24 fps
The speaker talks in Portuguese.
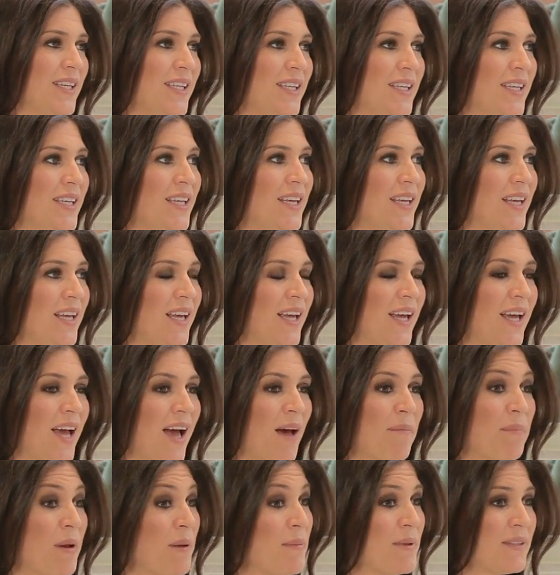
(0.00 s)
E
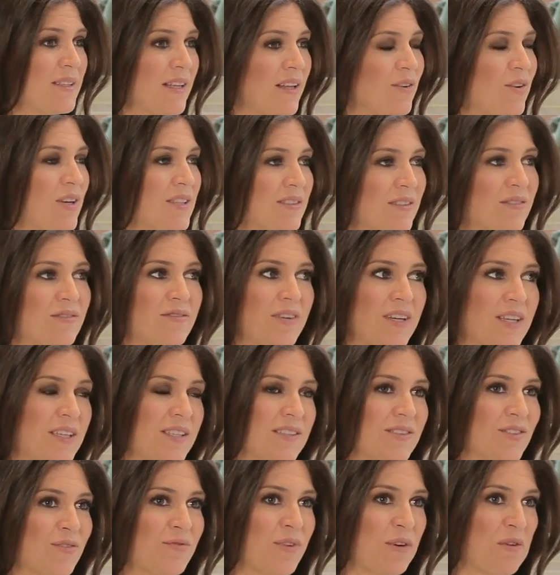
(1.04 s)
a premissa da coleção foi isso,